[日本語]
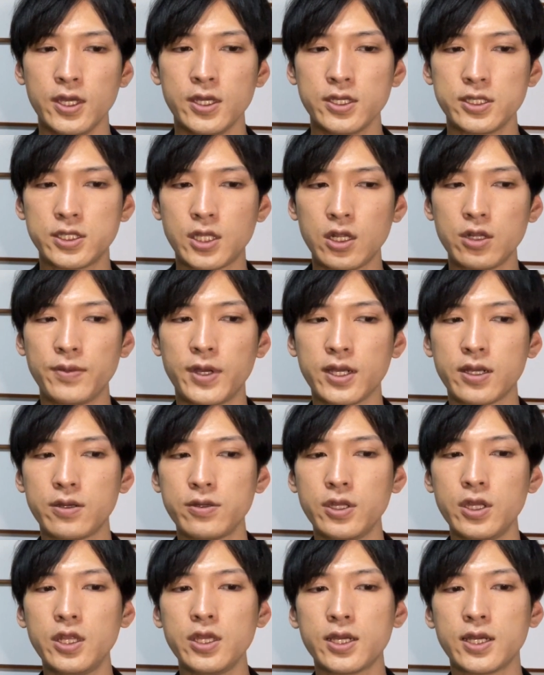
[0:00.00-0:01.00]
下の
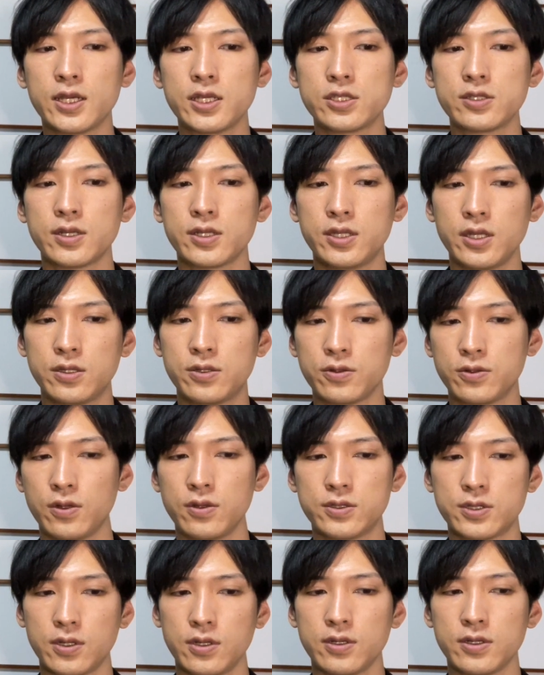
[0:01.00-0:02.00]
マックディー に関しては
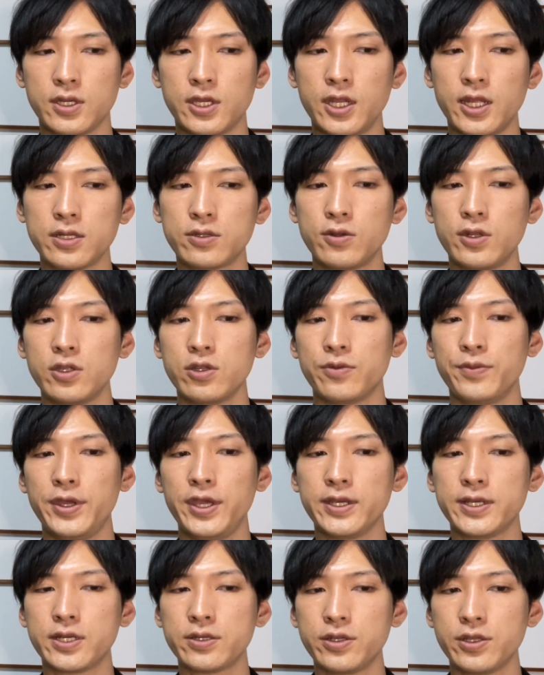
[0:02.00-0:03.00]
デッドクロス、下落トレンドを
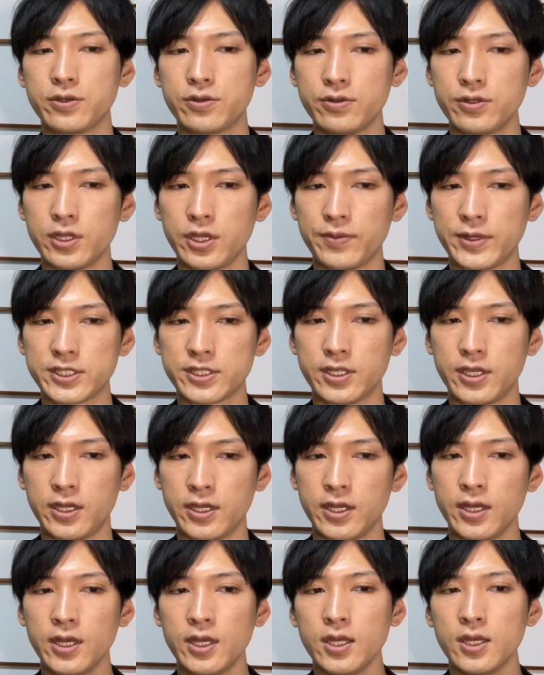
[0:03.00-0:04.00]
明確に組んでいますし、